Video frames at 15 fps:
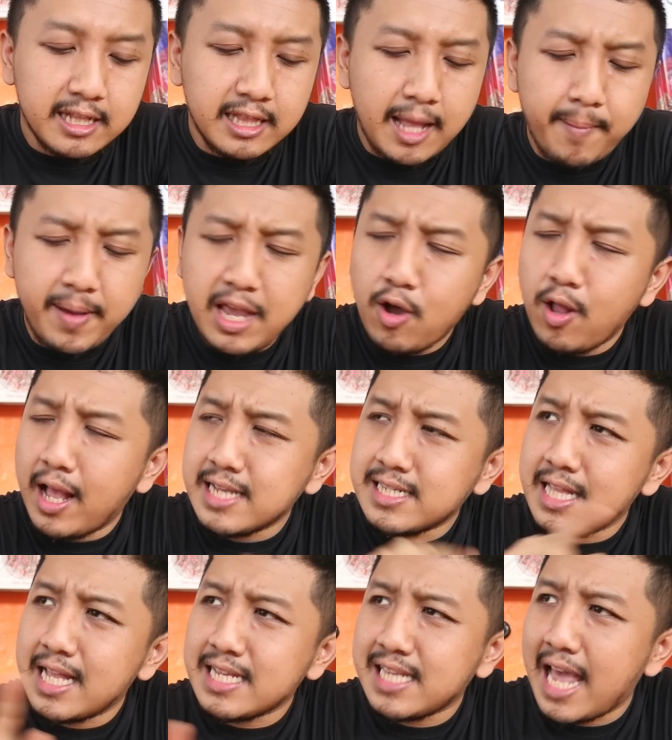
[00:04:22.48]
Namanya kalau nggak
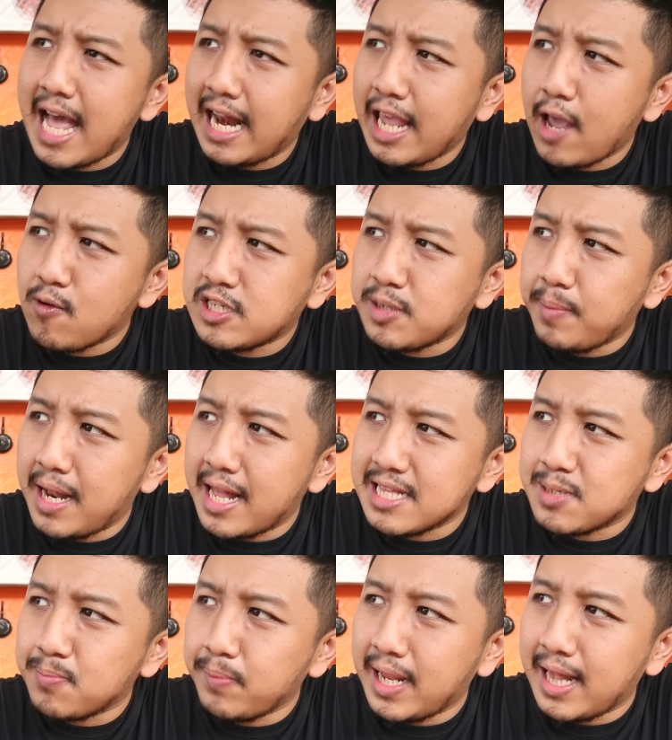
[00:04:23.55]
salah nasi Alio
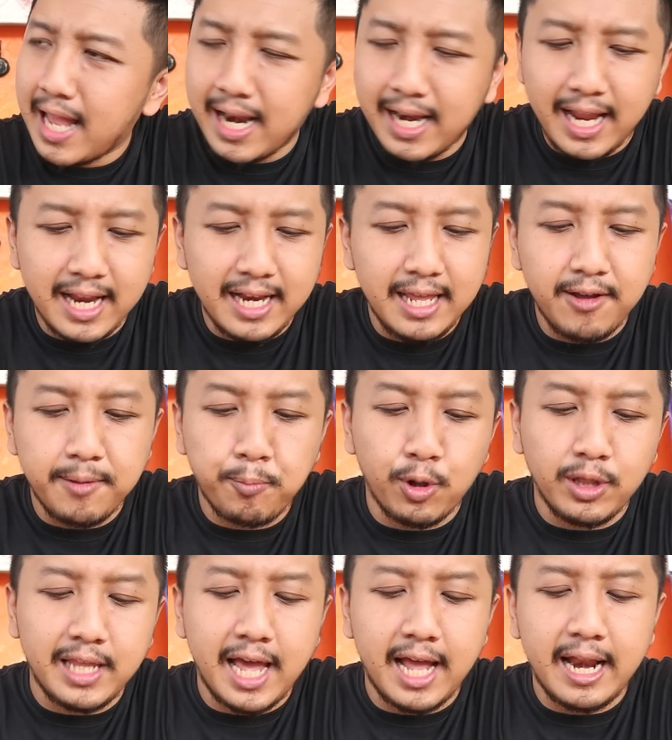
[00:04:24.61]
99 deh di
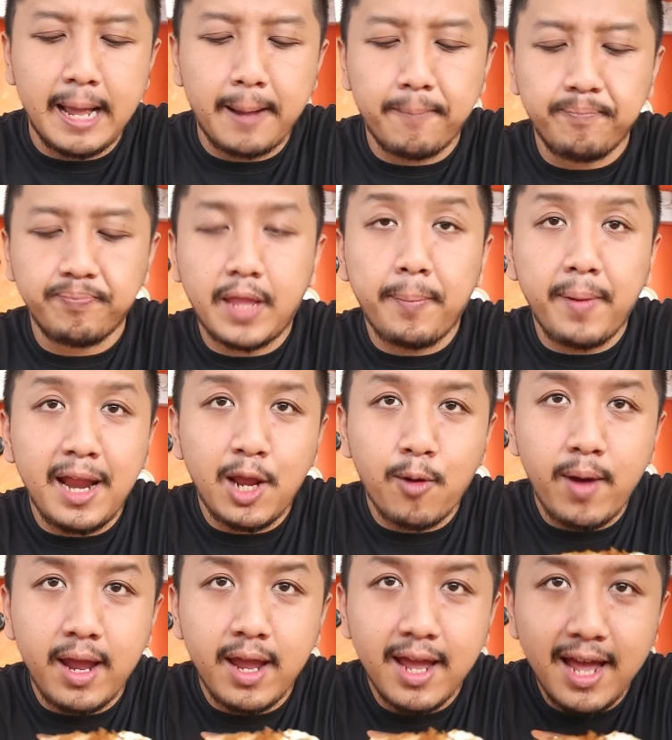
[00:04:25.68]
Pontianak. Tapi
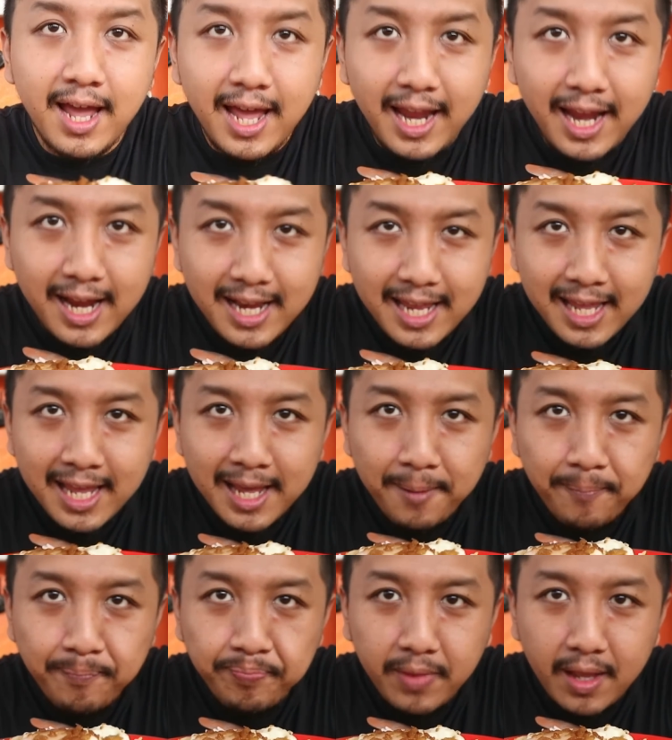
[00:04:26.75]
anyway, ini
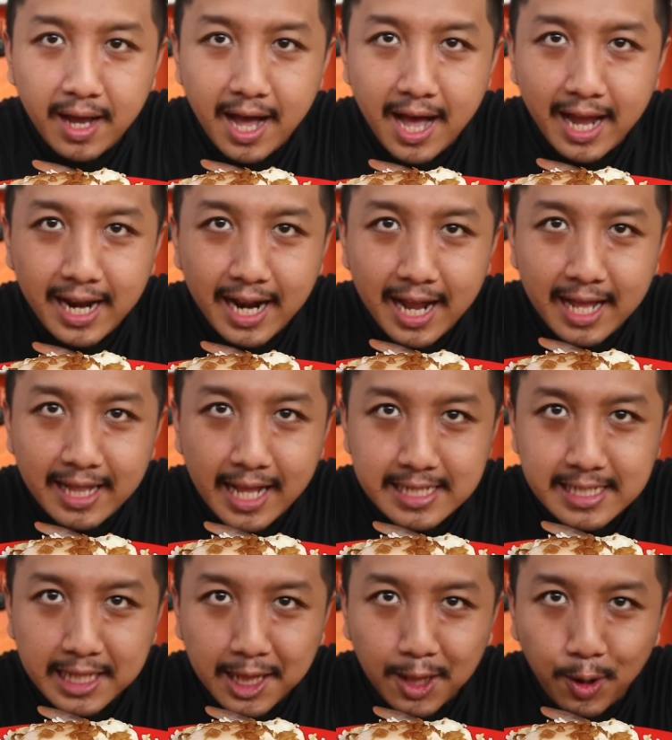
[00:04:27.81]
adalah
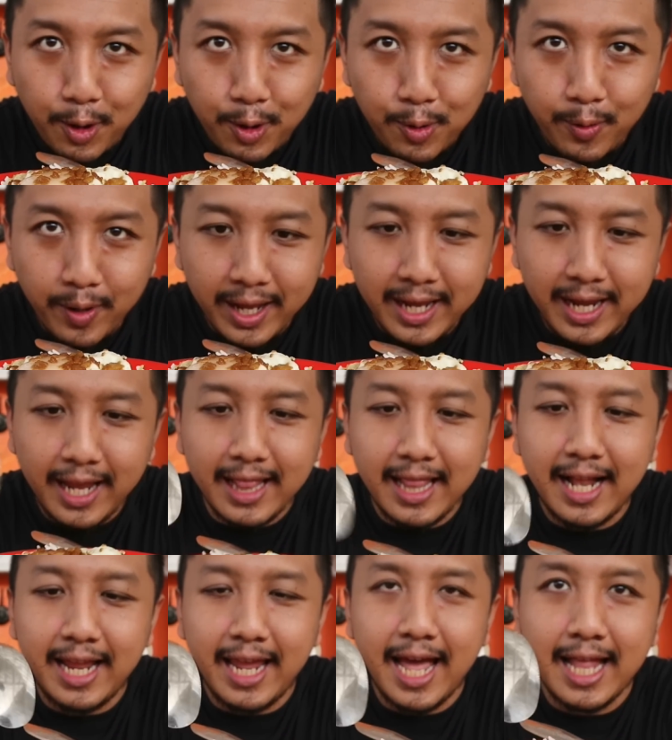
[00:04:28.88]
nasi telur gue.
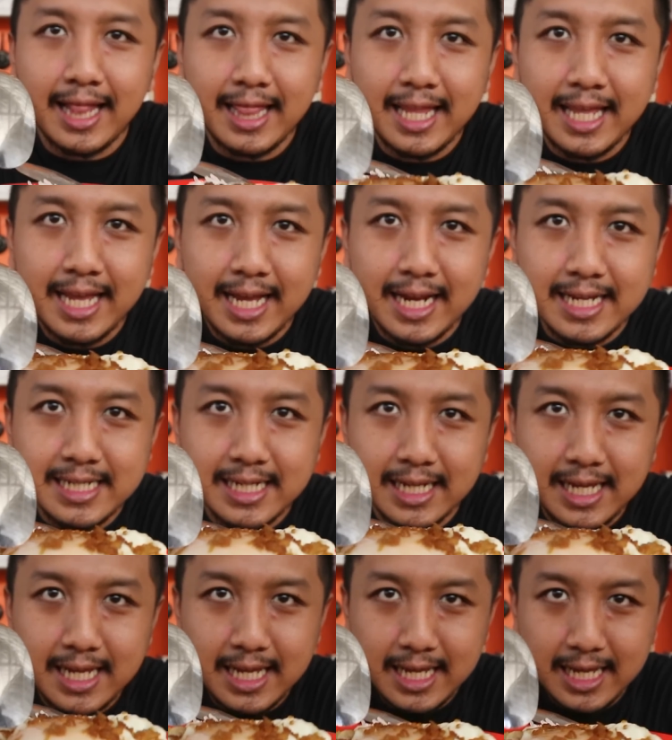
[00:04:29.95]
Kita lihat di
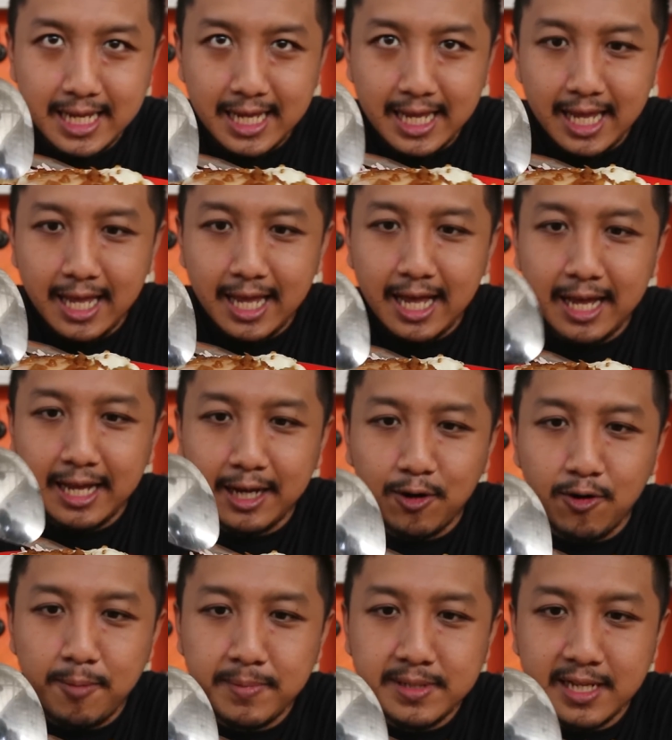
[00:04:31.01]
sini.
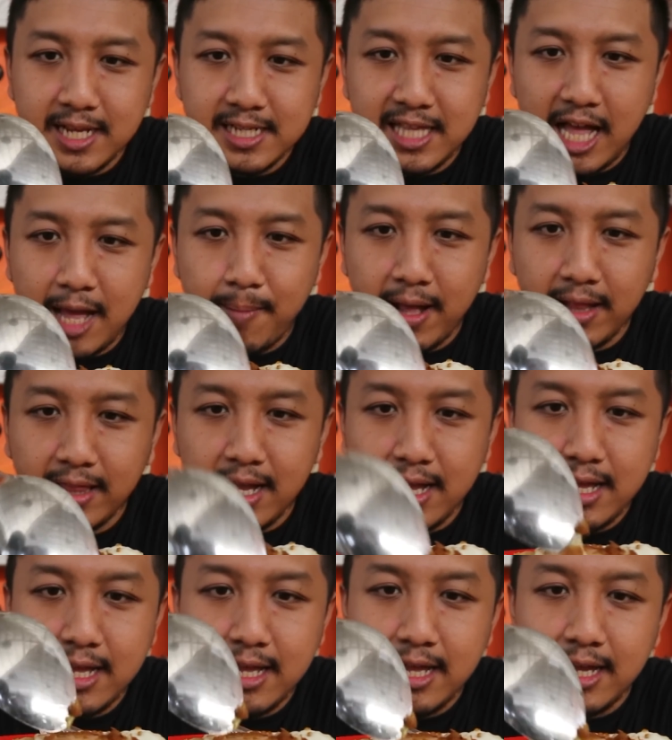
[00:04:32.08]
Gue mesennya setengah
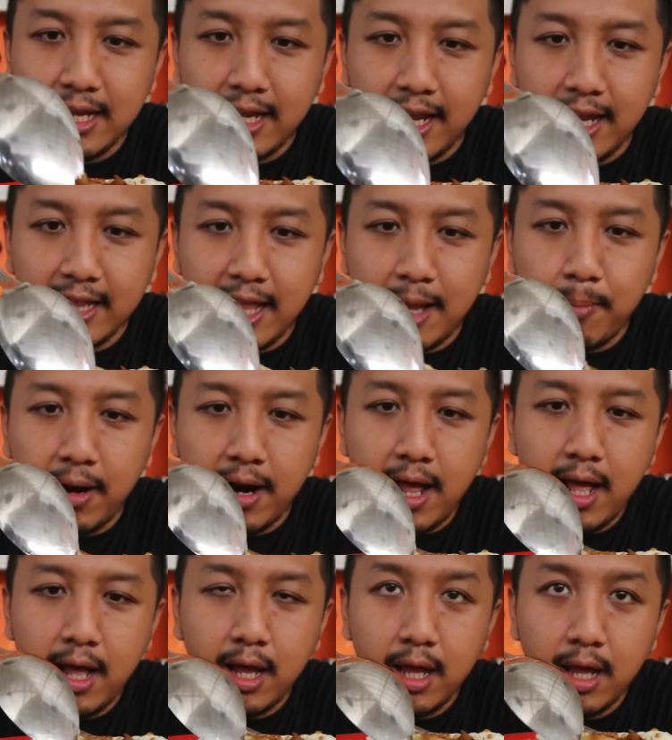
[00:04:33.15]
mateng. Kita
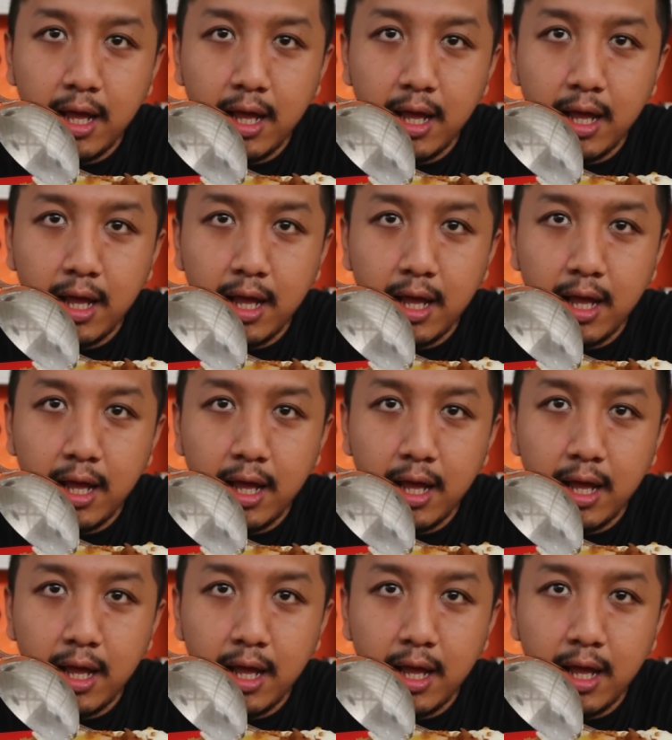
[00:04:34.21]
belah.